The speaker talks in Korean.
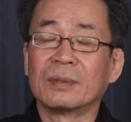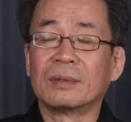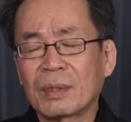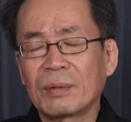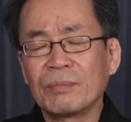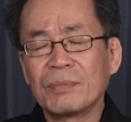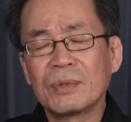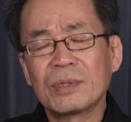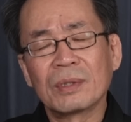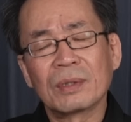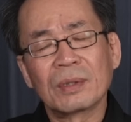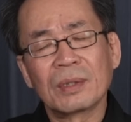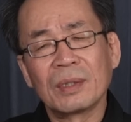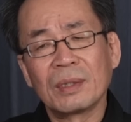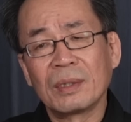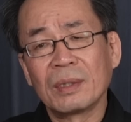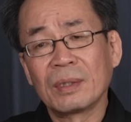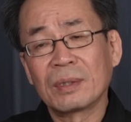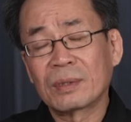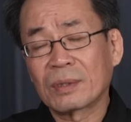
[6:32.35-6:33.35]

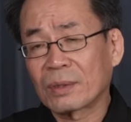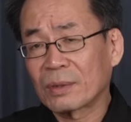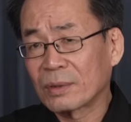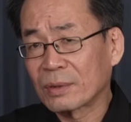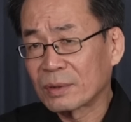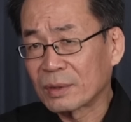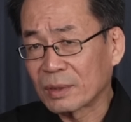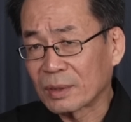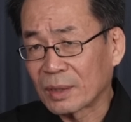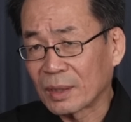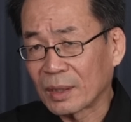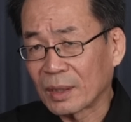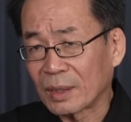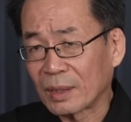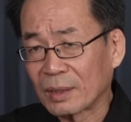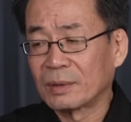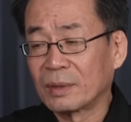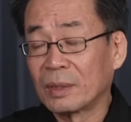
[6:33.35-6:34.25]
김정일이 쓰러졌을 때